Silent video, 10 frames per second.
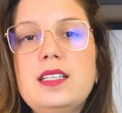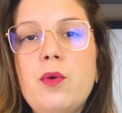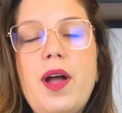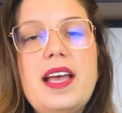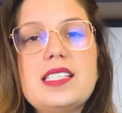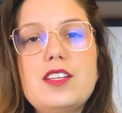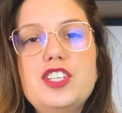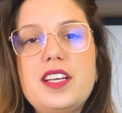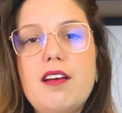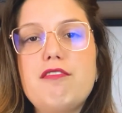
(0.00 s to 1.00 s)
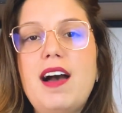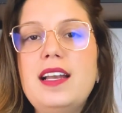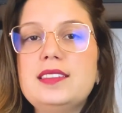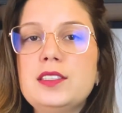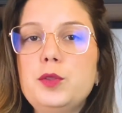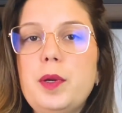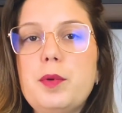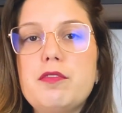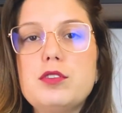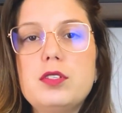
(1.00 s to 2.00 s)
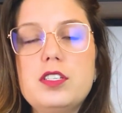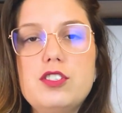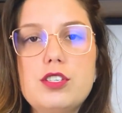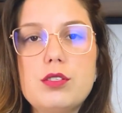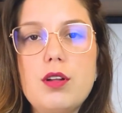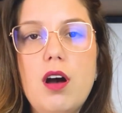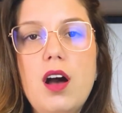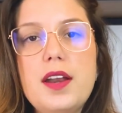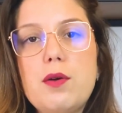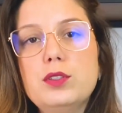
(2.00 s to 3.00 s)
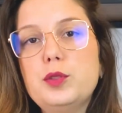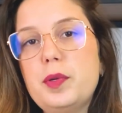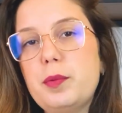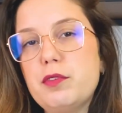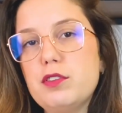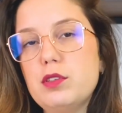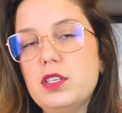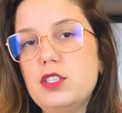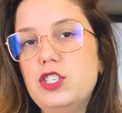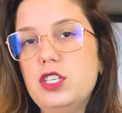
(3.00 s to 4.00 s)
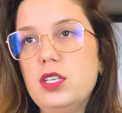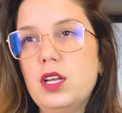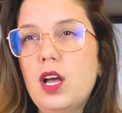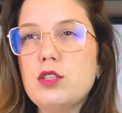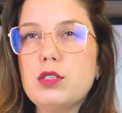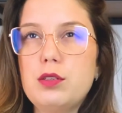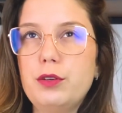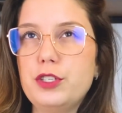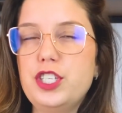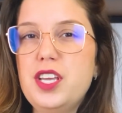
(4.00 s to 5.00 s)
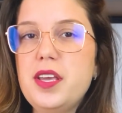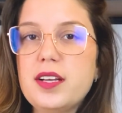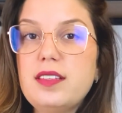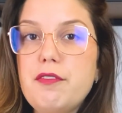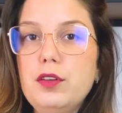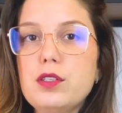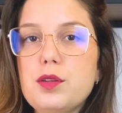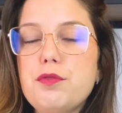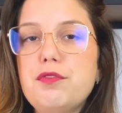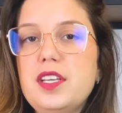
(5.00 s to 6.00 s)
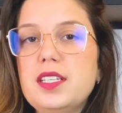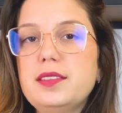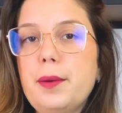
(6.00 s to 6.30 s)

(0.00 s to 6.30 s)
Então, essa dica vale tanto para professores de história quanto para professores de sociologia, até filosofia